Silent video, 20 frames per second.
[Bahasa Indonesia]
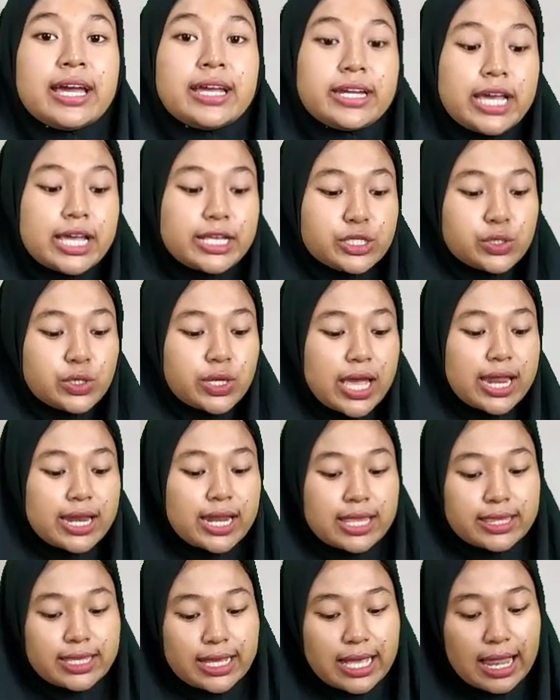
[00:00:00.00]
dan juga
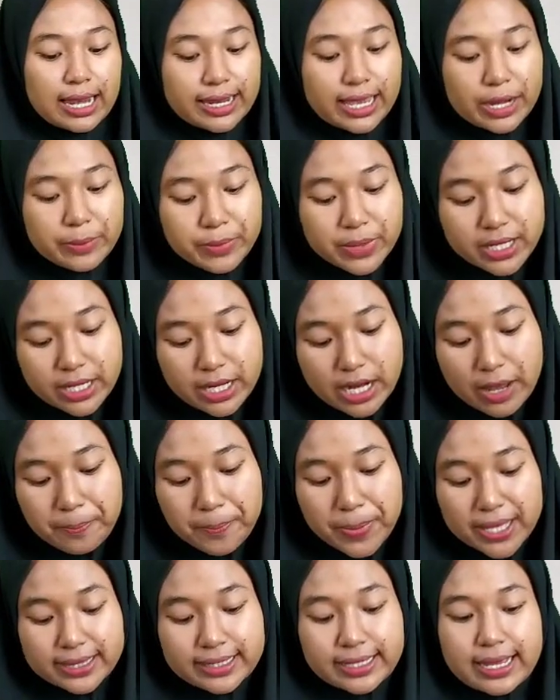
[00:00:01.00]
nanti kalian
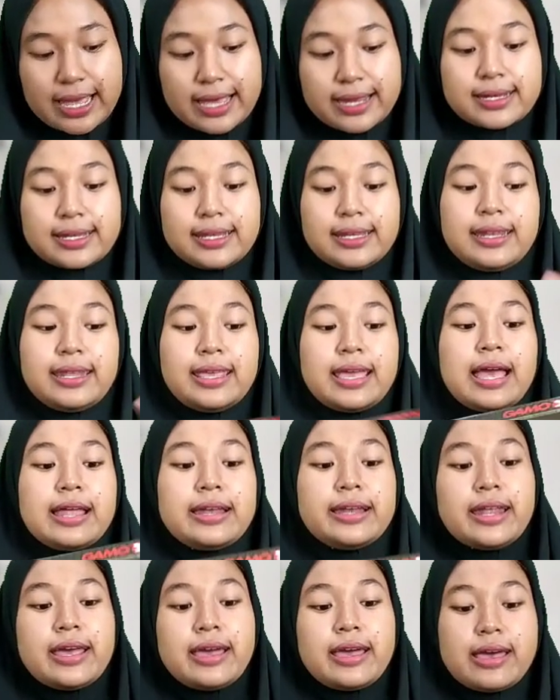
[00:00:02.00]
mendapatkan ini
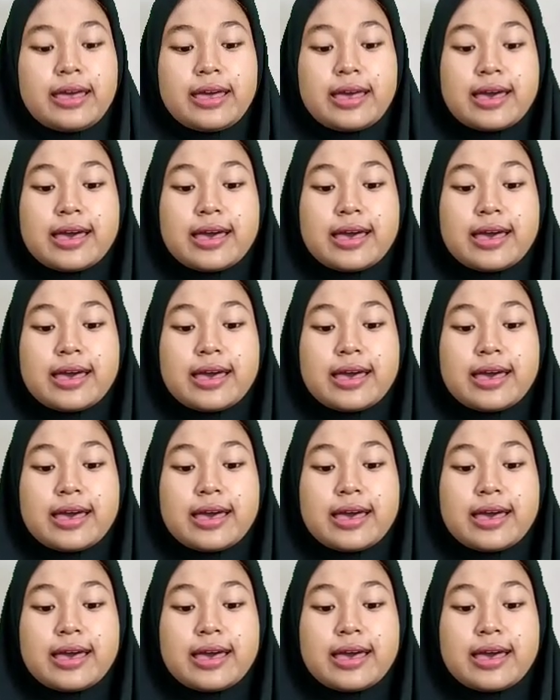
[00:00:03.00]
ada